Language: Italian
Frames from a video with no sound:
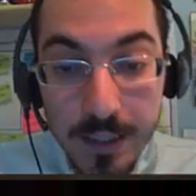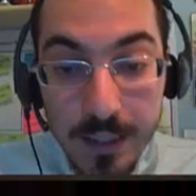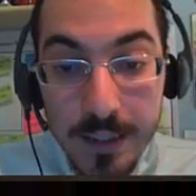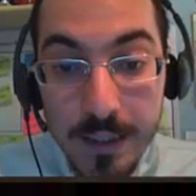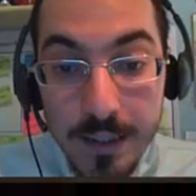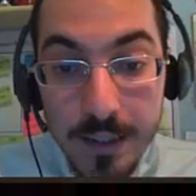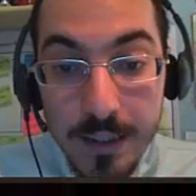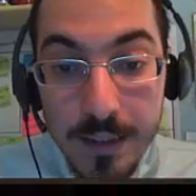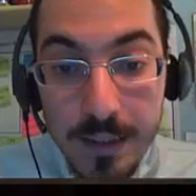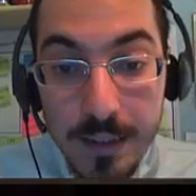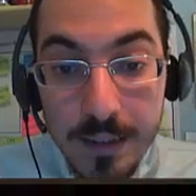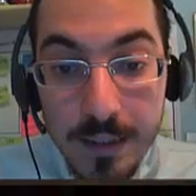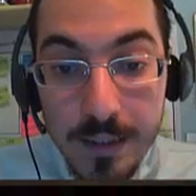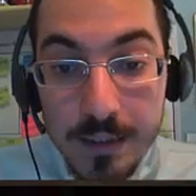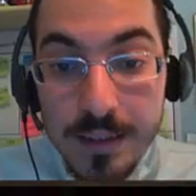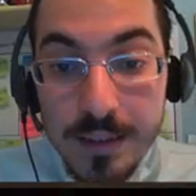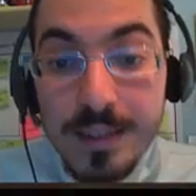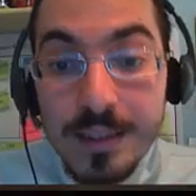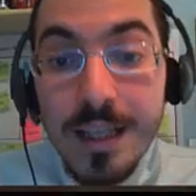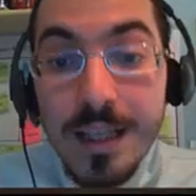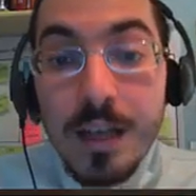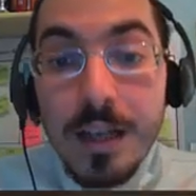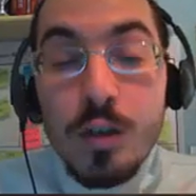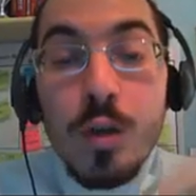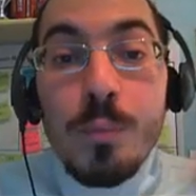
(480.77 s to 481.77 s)
eh, ti
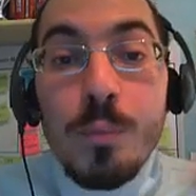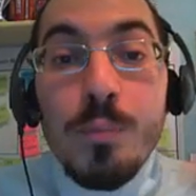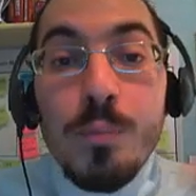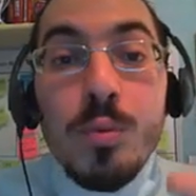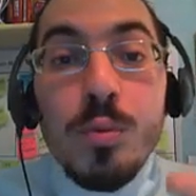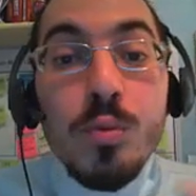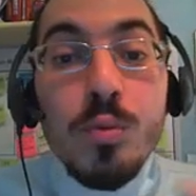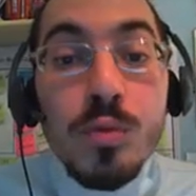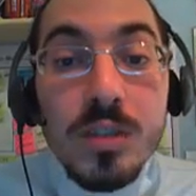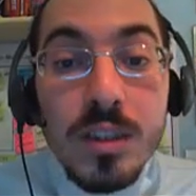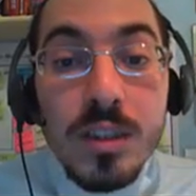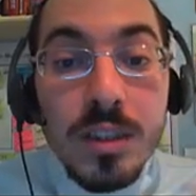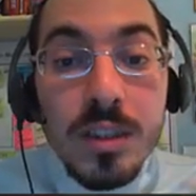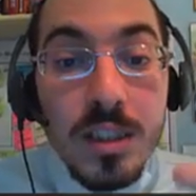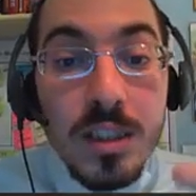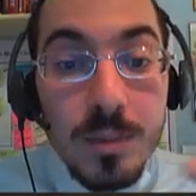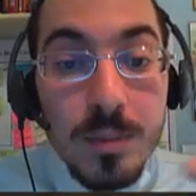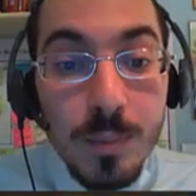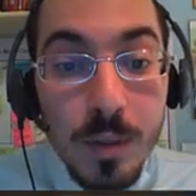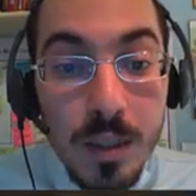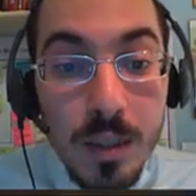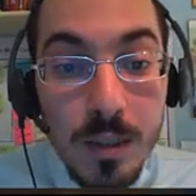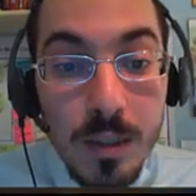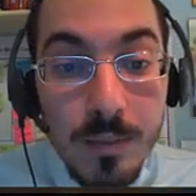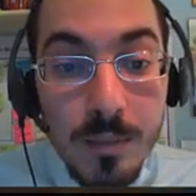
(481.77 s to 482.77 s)
danno i punti
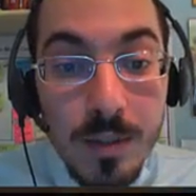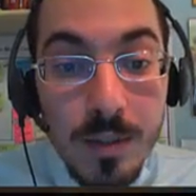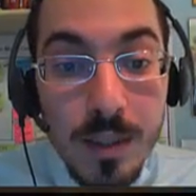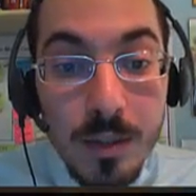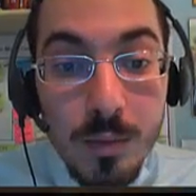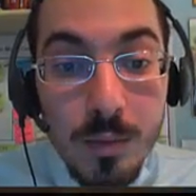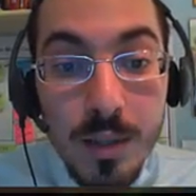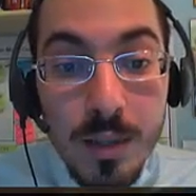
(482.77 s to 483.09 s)
disponibili,